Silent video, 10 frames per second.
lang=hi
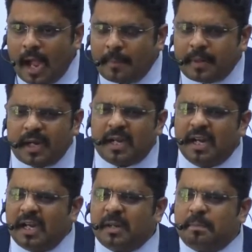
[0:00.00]
आपका
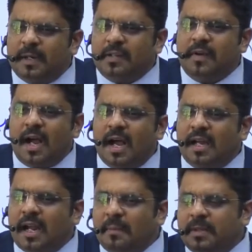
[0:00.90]
घर
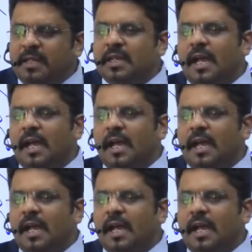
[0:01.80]
परिवार आपकी